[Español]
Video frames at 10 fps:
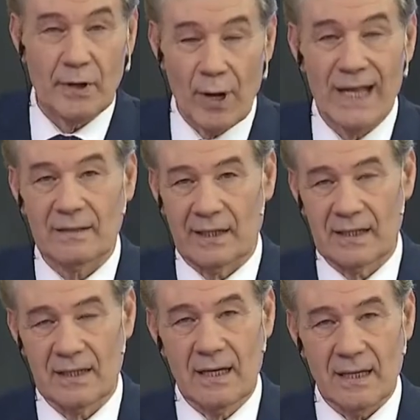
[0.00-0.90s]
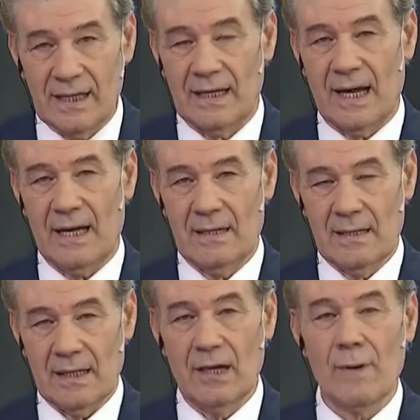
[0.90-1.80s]
pero antes era
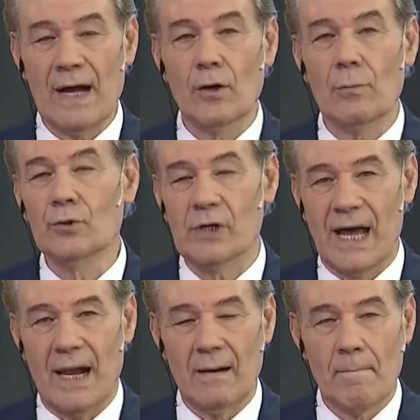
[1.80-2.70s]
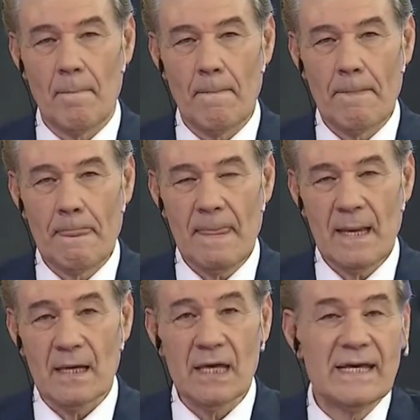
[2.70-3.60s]
el Banco Mundial.
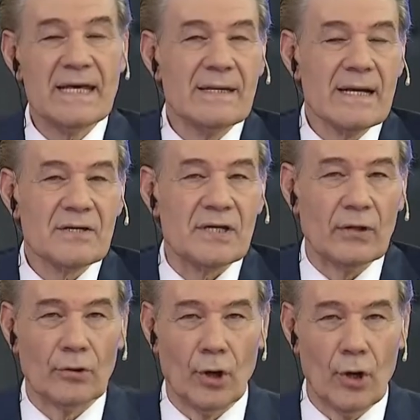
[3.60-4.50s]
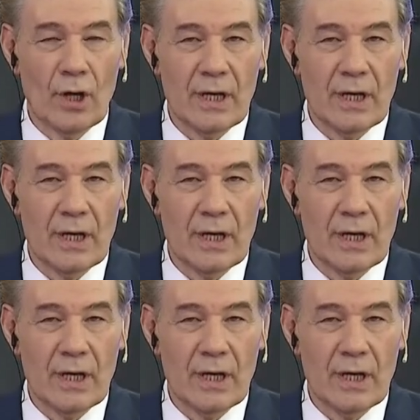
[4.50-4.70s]
¿Y qué están haciendo?